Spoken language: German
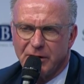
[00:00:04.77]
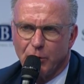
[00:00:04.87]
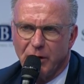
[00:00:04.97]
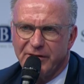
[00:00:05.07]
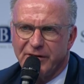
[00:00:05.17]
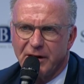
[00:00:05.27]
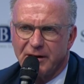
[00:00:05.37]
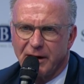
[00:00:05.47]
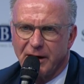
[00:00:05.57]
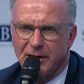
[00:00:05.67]
Die UEFA
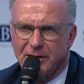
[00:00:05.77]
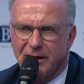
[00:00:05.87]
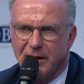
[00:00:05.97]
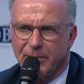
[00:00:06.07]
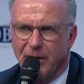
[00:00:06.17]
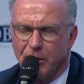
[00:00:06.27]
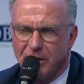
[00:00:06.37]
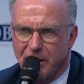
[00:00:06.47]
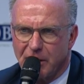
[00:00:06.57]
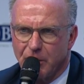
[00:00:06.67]
hat erkannt, ich
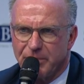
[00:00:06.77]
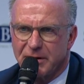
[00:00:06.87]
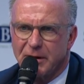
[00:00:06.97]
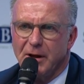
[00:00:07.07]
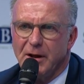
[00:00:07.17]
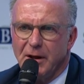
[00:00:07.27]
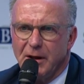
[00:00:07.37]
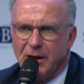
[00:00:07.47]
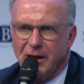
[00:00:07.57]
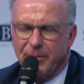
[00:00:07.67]
brauche die Clubs,
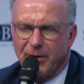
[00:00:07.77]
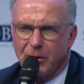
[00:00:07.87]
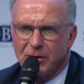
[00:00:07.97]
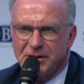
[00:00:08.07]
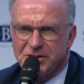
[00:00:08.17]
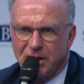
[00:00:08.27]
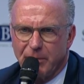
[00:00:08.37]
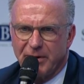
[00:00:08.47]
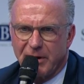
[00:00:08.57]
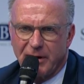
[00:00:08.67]
ich brauche die
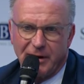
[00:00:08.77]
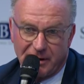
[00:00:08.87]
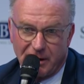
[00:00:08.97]
Champions League.